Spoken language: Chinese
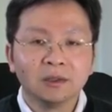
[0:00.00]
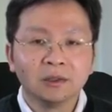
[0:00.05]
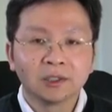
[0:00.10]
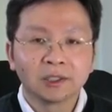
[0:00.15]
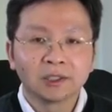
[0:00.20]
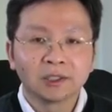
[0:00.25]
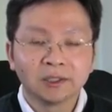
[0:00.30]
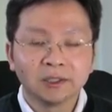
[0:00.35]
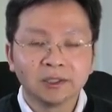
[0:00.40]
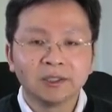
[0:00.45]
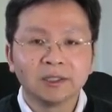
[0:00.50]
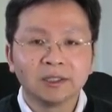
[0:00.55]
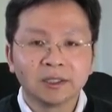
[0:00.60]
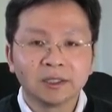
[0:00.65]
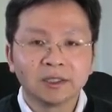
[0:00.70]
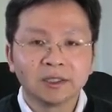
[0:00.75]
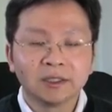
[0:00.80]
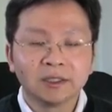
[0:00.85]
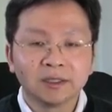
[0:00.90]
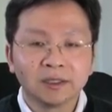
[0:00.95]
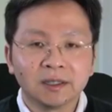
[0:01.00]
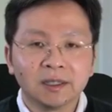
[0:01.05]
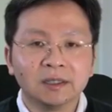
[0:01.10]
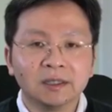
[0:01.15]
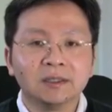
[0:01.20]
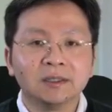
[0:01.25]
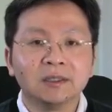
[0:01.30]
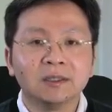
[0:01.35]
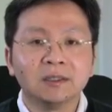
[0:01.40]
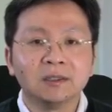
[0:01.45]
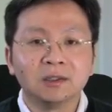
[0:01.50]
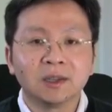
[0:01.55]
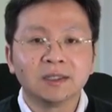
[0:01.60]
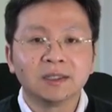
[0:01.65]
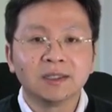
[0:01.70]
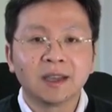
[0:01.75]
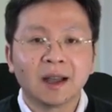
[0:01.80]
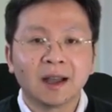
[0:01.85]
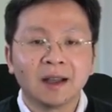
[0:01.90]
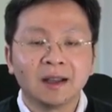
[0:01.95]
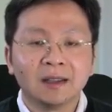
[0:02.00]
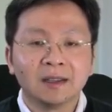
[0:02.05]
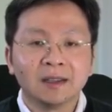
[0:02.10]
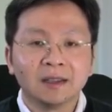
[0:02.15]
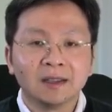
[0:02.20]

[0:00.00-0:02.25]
十几个顶级的专家。